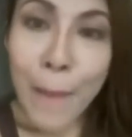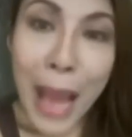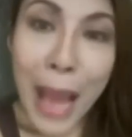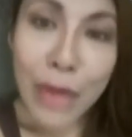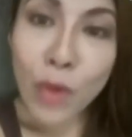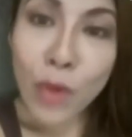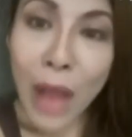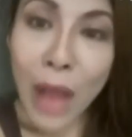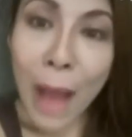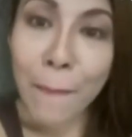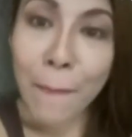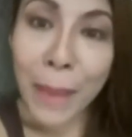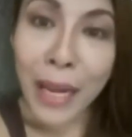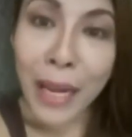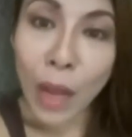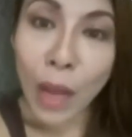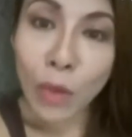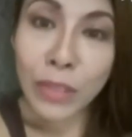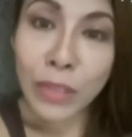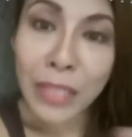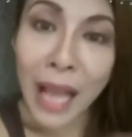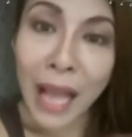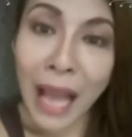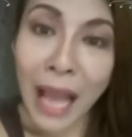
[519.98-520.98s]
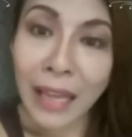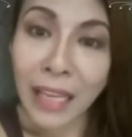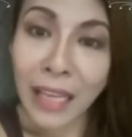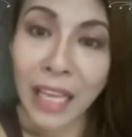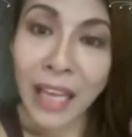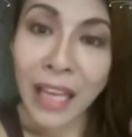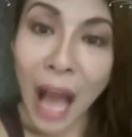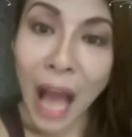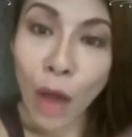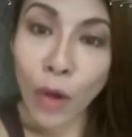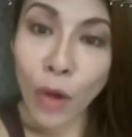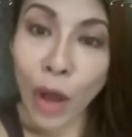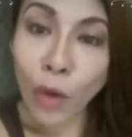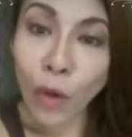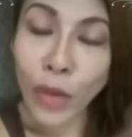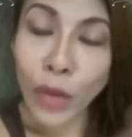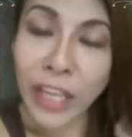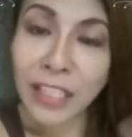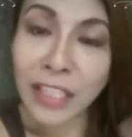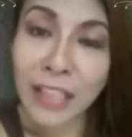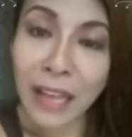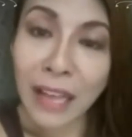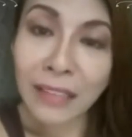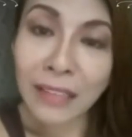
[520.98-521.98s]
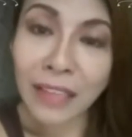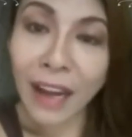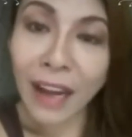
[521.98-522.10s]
Paano nga pala kung sakali ako, ako isang